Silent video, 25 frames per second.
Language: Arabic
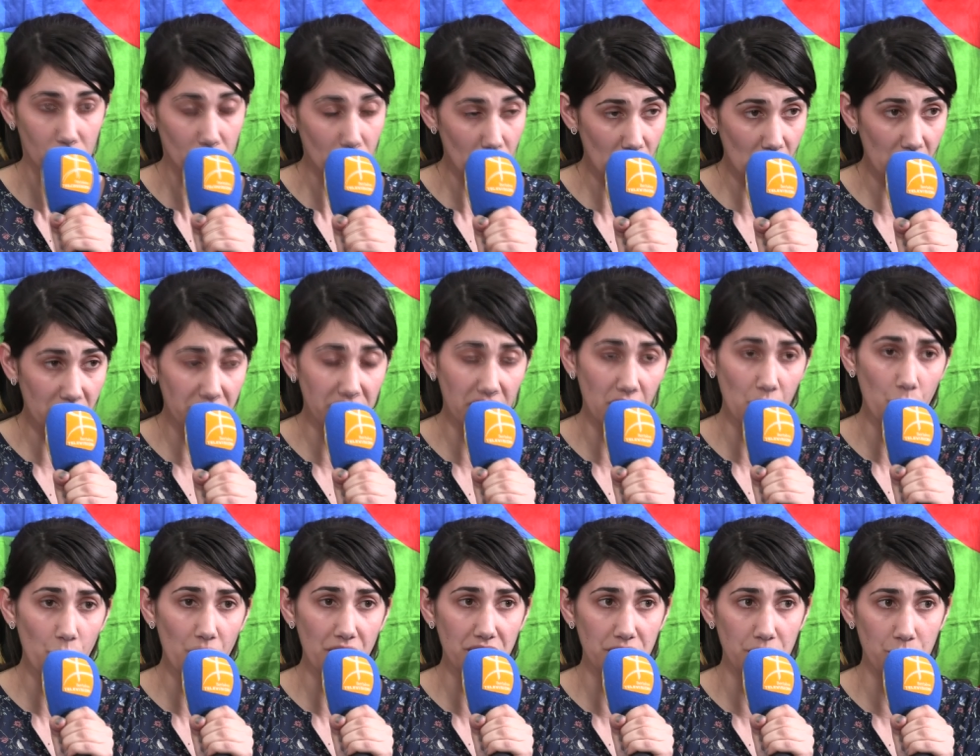
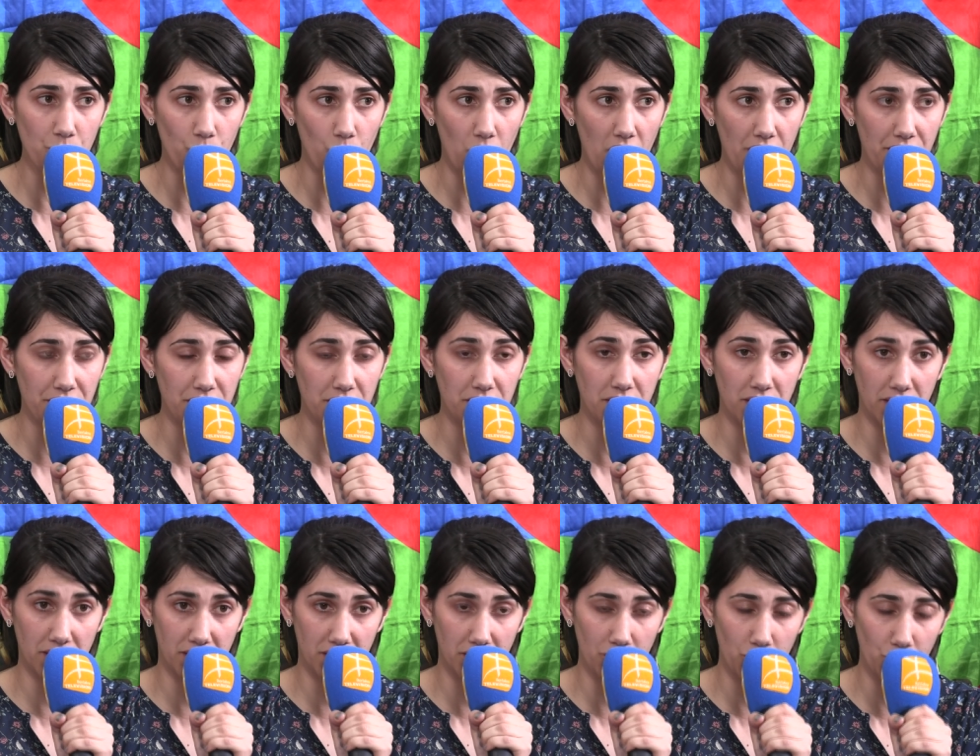كاروايي موا ثاني
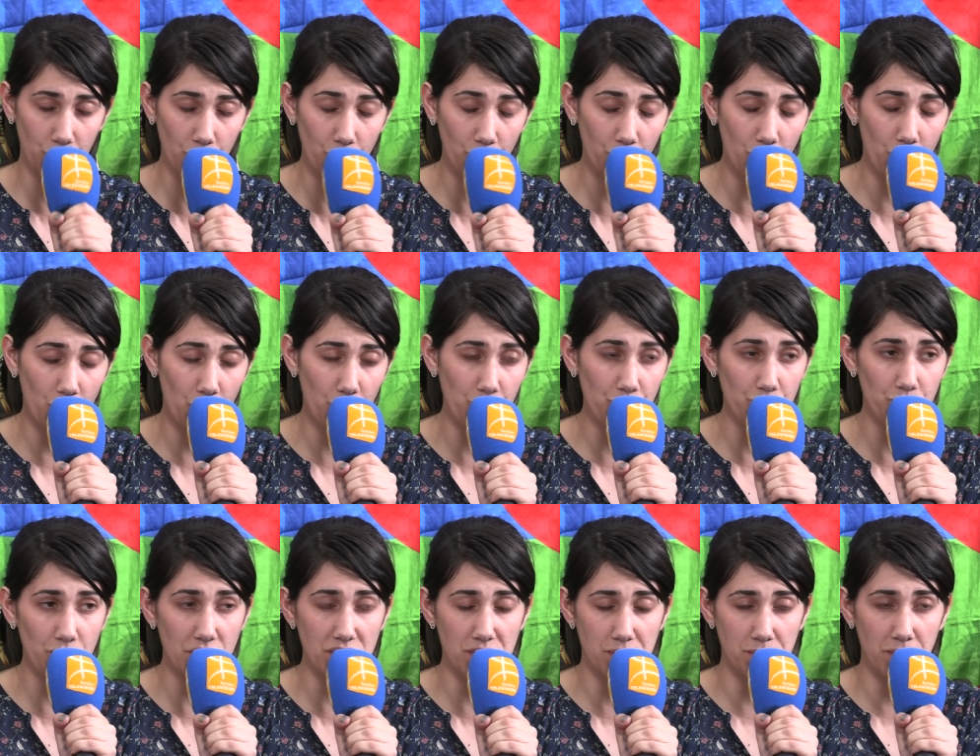اونكور اون فوا
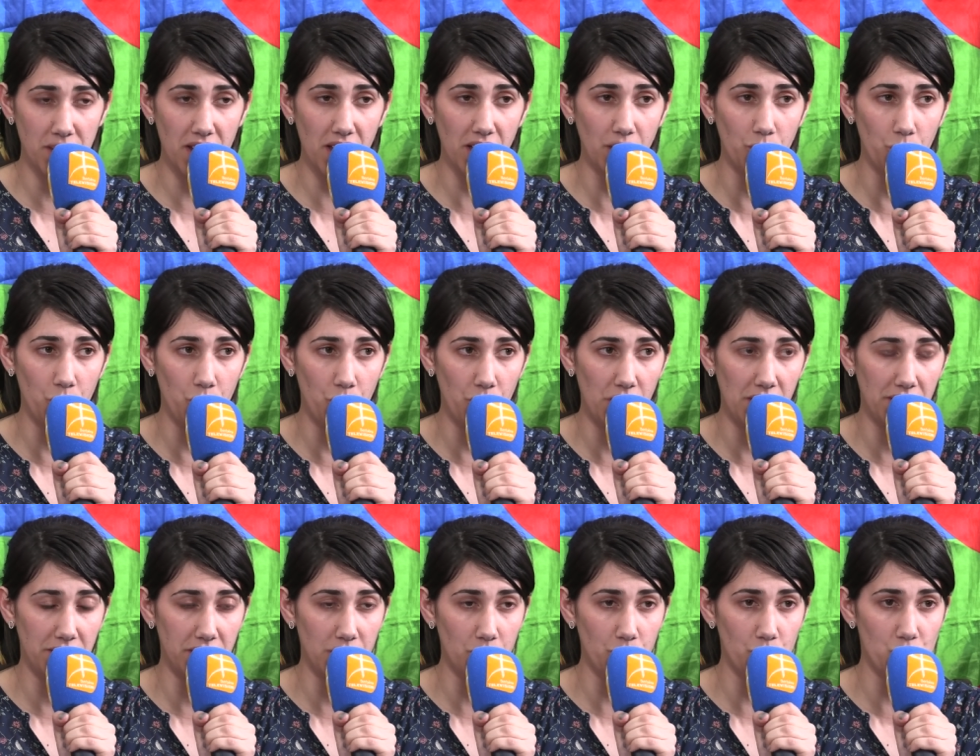زمرا غي ووالني
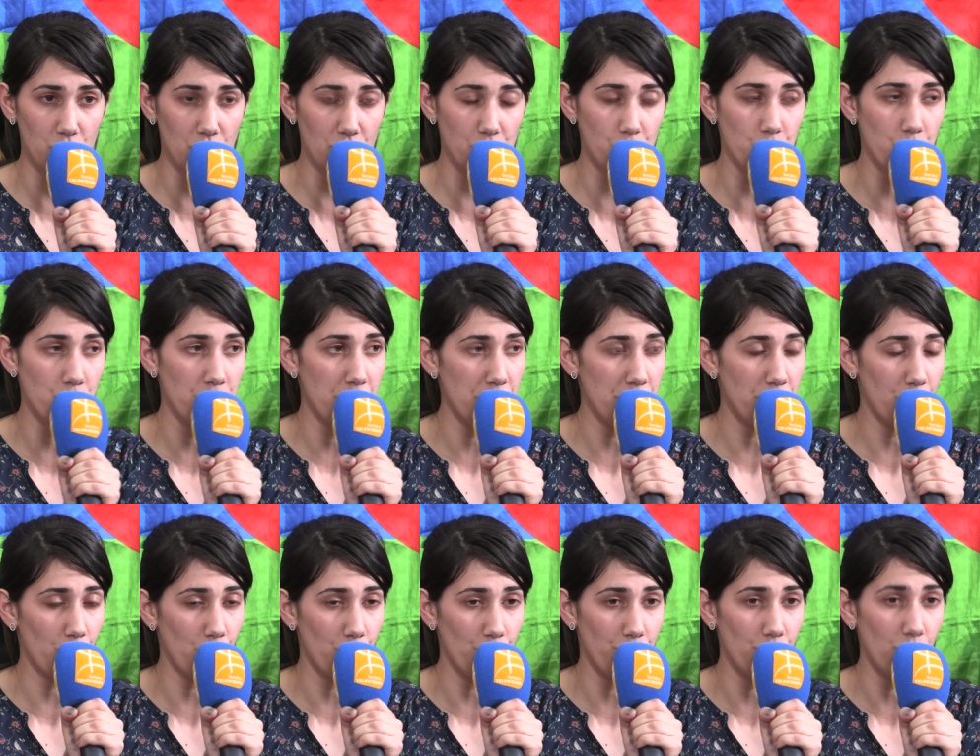جو سوي مي
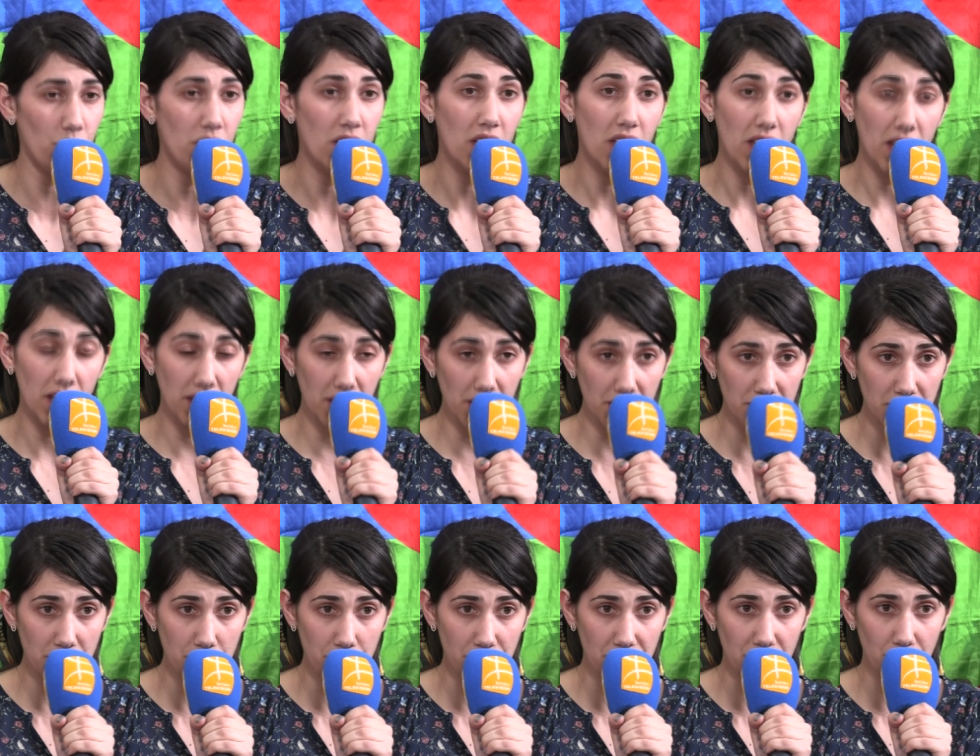بروبو لان
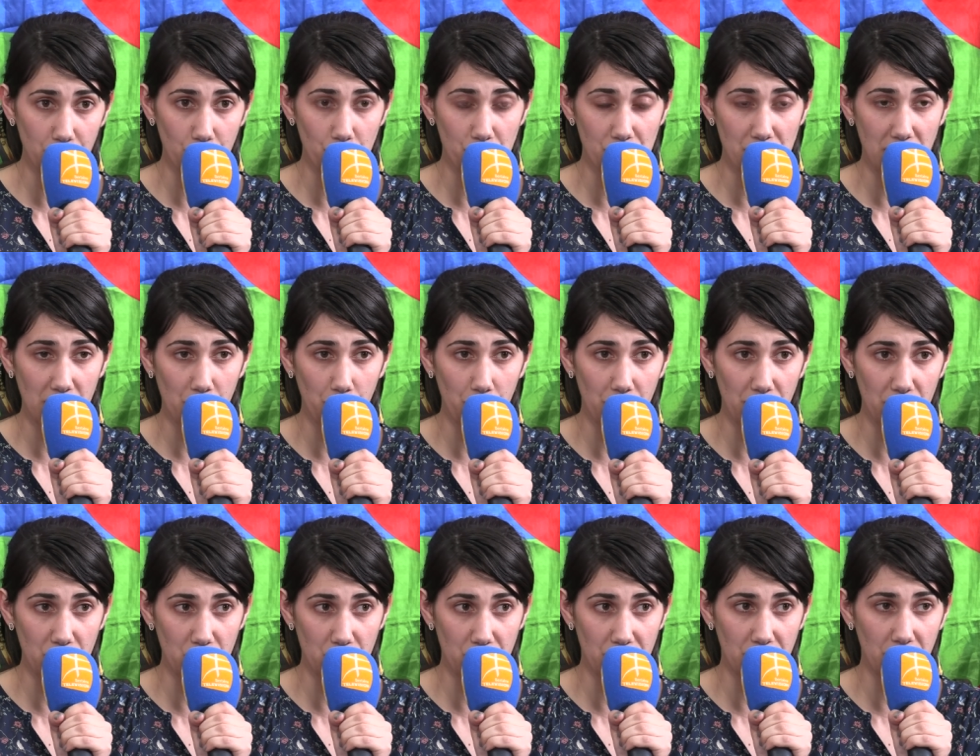يمدان نسعي واريش
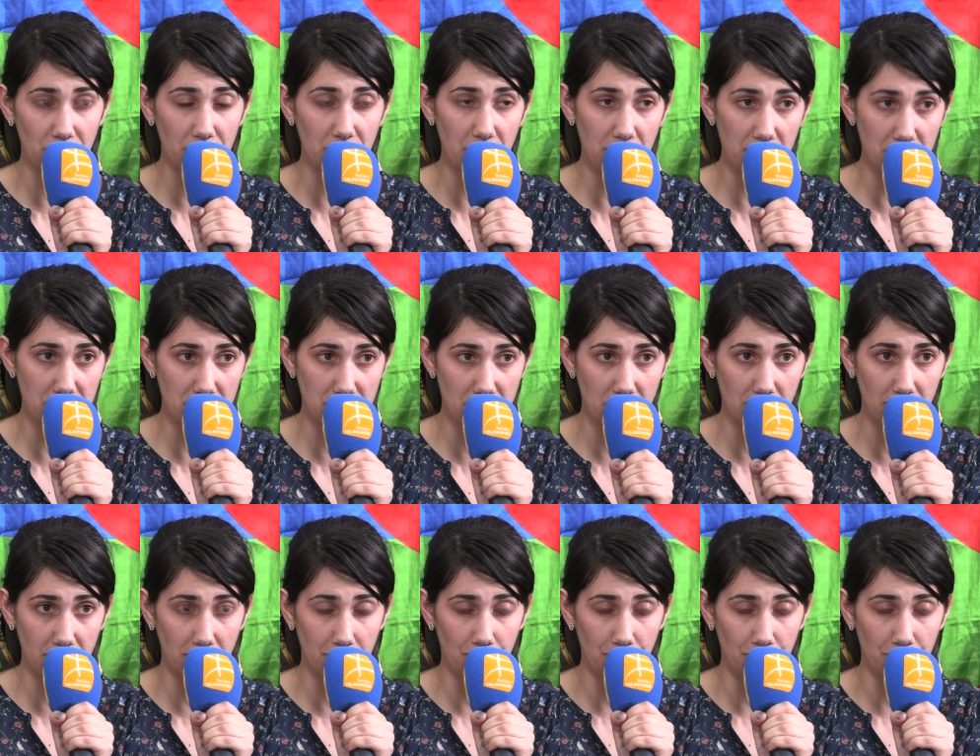شطان راه الساقيه